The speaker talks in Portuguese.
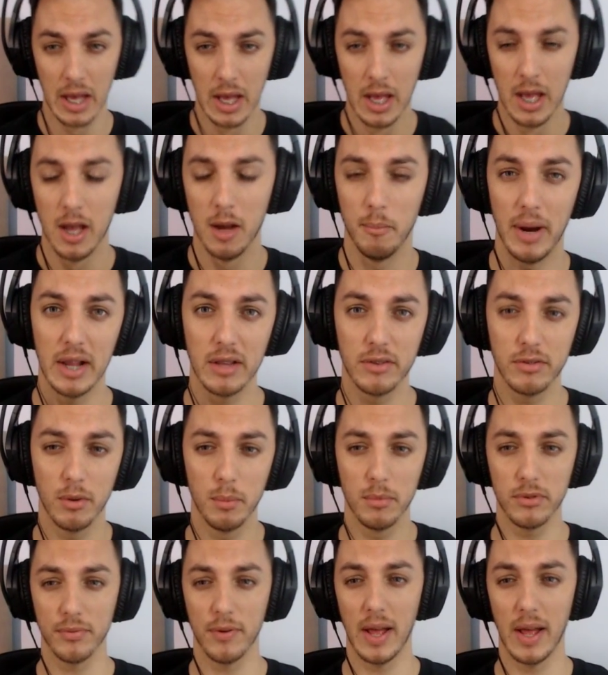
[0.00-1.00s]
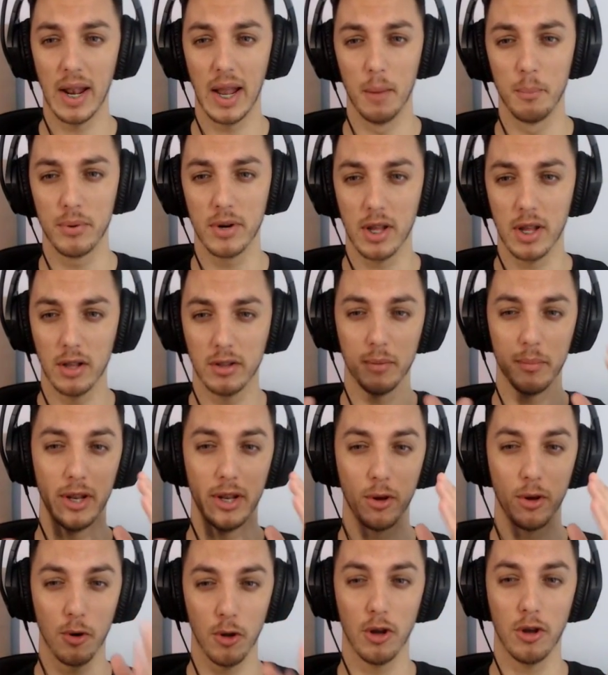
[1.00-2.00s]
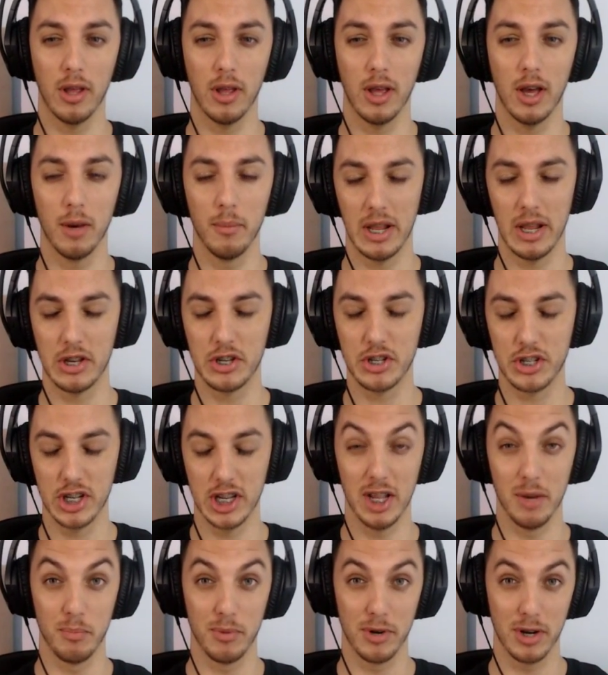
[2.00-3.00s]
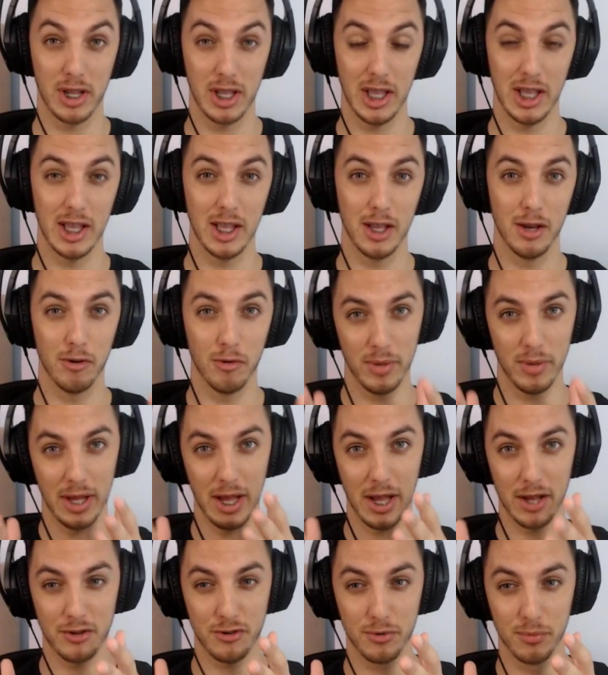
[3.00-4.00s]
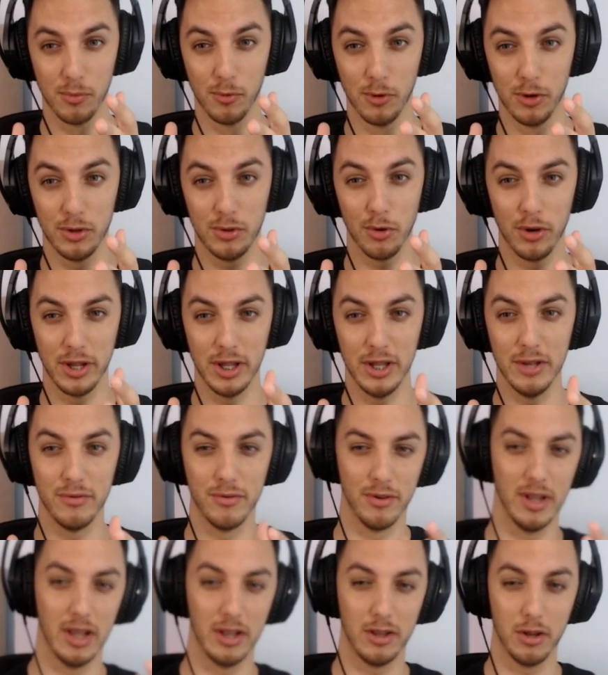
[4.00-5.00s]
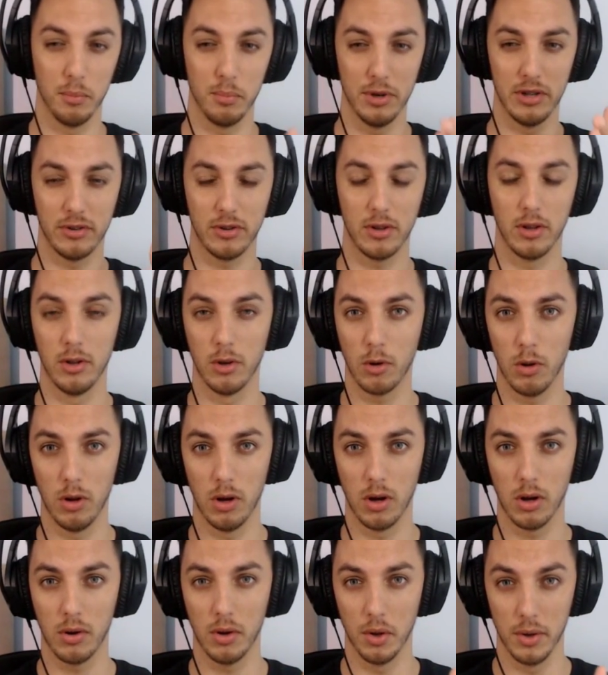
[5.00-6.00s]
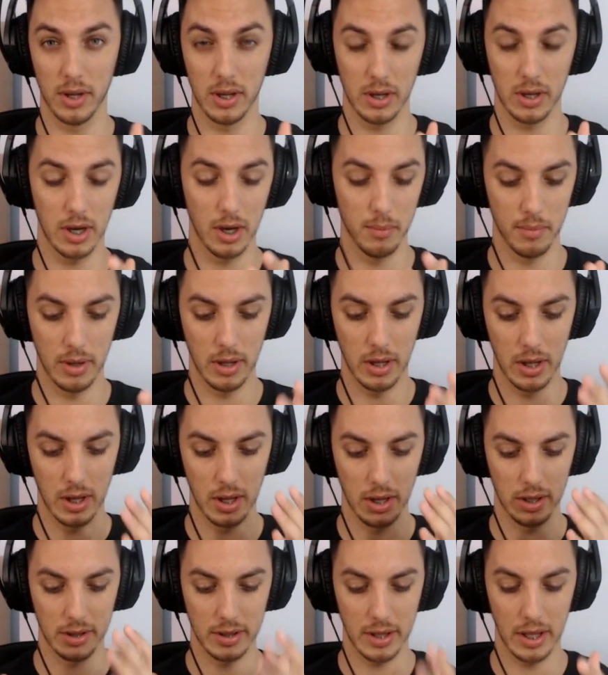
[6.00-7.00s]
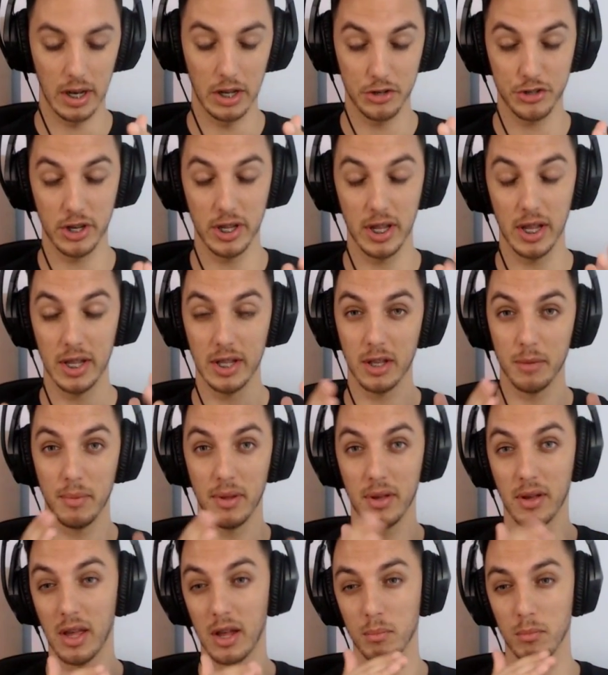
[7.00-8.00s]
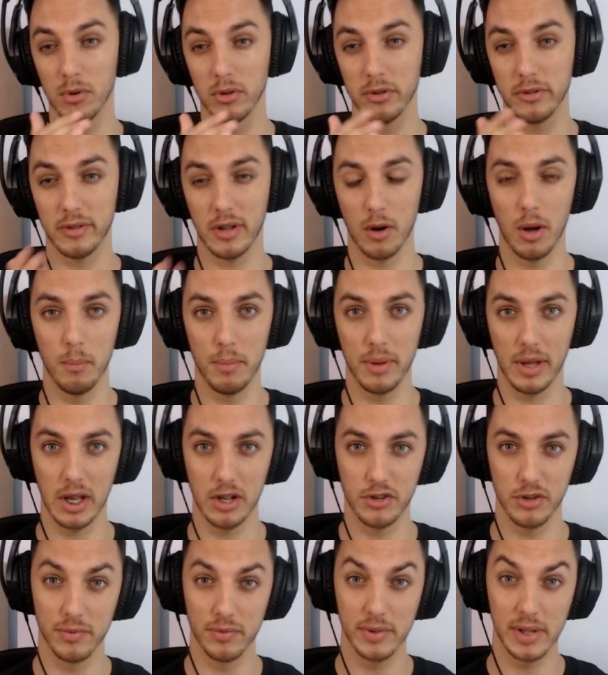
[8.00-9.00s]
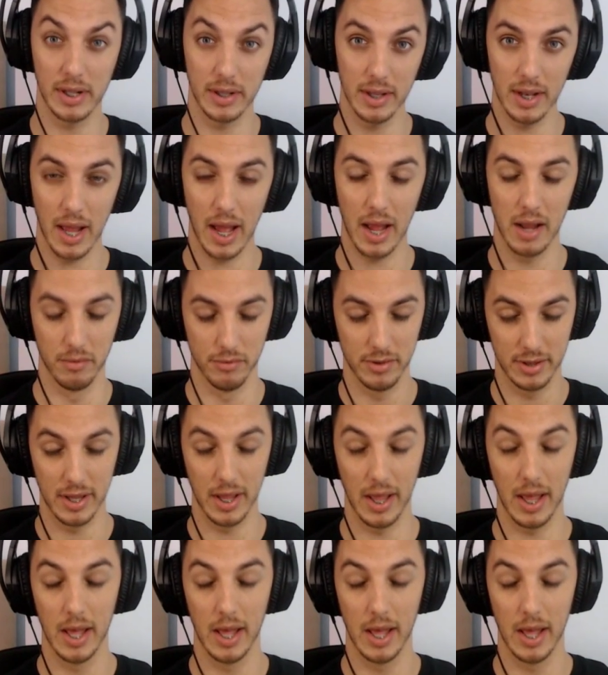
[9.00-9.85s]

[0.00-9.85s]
Mas vamos falar, porque eu também não coloco em câmera cheia, porque eu me acho muito horrível, né? Então por isso que eu não coloco eu em, eh, em tela cheia e também eu quero mostrar o aplicativo da The Live, né?